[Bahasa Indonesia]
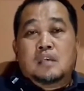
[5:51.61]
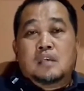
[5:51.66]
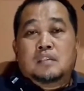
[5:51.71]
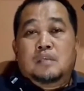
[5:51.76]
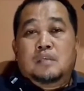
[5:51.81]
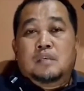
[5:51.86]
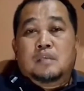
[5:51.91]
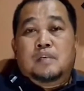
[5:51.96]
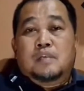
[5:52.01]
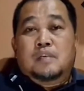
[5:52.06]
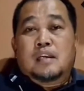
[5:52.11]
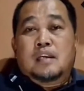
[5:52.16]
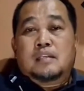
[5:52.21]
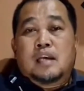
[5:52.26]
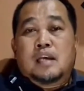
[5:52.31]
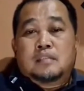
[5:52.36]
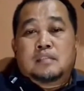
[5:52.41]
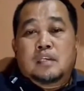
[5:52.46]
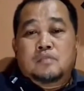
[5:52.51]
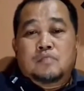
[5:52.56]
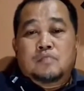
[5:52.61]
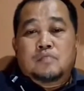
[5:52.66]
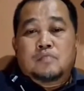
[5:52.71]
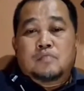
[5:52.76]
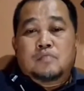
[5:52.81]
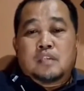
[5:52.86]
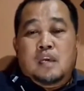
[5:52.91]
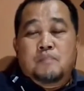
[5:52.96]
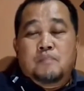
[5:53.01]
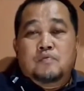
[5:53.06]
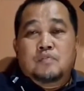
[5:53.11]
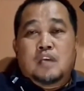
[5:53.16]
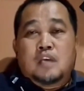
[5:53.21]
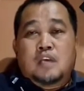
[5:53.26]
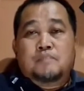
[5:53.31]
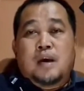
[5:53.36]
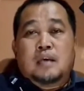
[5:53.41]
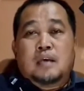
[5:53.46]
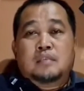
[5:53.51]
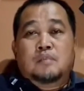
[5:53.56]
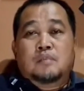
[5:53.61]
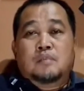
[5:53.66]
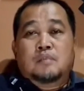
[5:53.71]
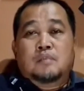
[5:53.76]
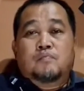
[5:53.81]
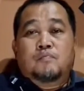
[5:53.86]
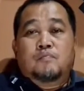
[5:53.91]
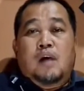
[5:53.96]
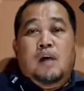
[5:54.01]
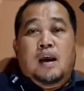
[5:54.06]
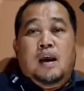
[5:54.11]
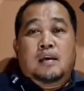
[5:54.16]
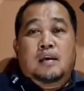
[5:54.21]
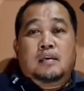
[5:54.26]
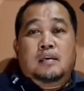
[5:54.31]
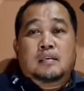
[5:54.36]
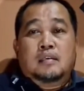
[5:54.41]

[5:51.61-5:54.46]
sebenarnya data sudah saya punya pak semua